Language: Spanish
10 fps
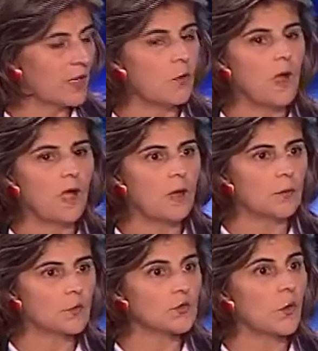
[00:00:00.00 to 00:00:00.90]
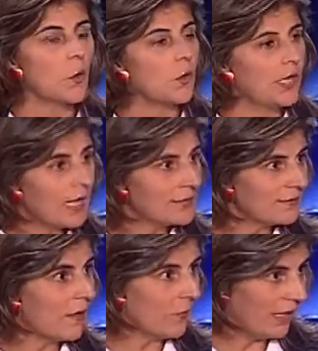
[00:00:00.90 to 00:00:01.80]
lo hagamos
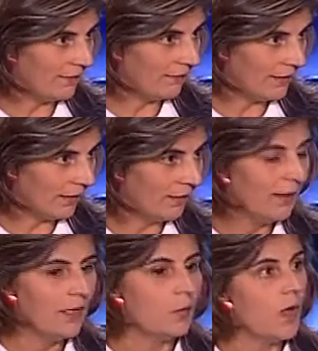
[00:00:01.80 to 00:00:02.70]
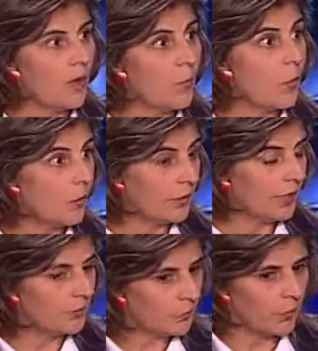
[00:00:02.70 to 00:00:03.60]
honestamente, lo hagamos con
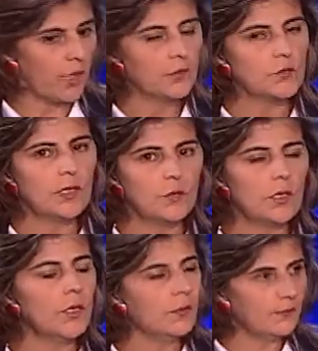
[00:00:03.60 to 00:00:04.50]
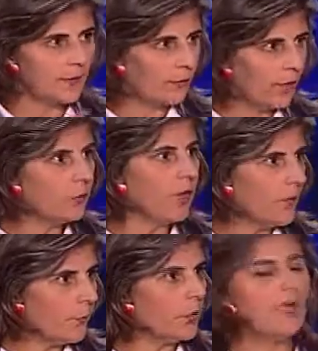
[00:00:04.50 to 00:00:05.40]
altura. Entonces creo que se viene una
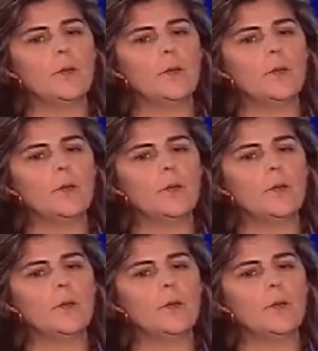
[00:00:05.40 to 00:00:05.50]
época de